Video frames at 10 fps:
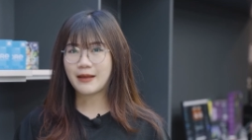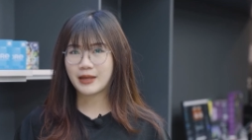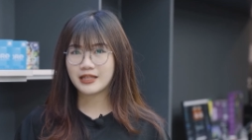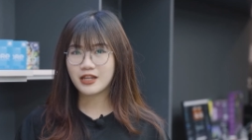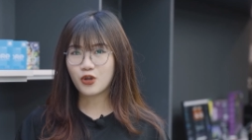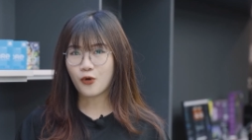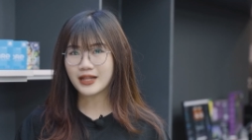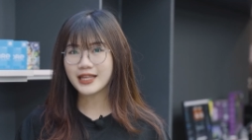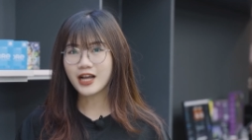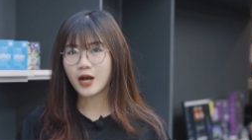giảm cái nhân đồ
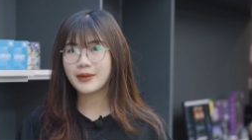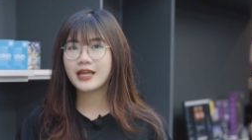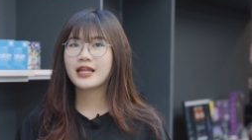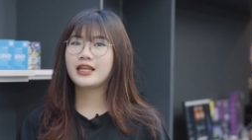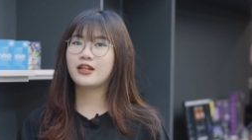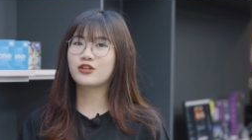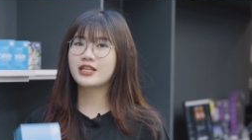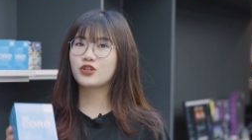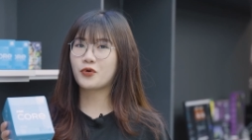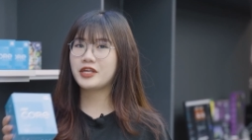họa tích hợp ấy, thì nó
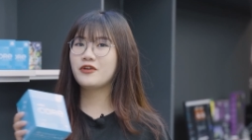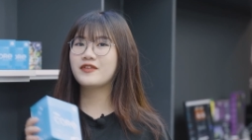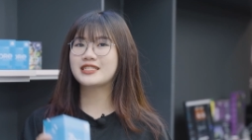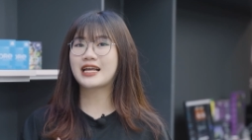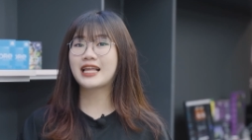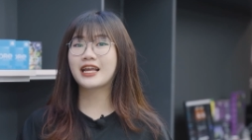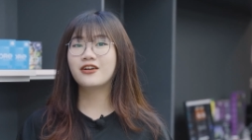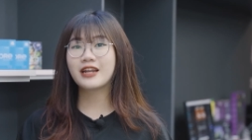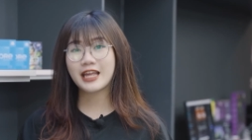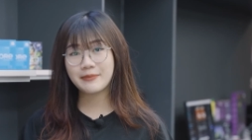sẽ tối ưu về giá thành
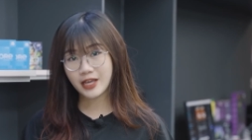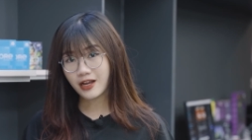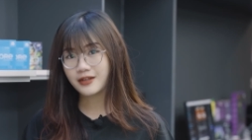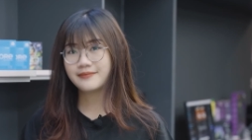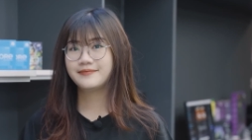hơn anh em nhé